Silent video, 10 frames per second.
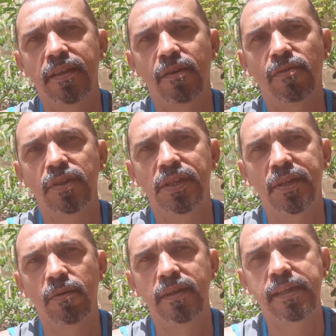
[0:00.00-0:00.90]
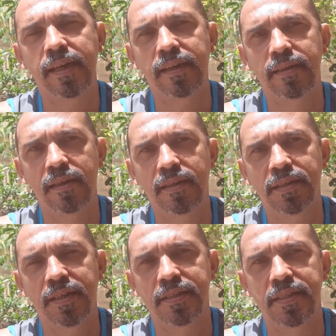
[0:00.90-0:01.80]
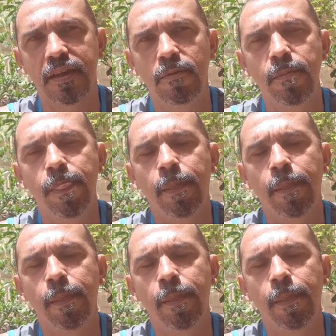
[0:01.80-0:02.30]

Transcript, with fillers: Então vou deixar o link aqui na descrição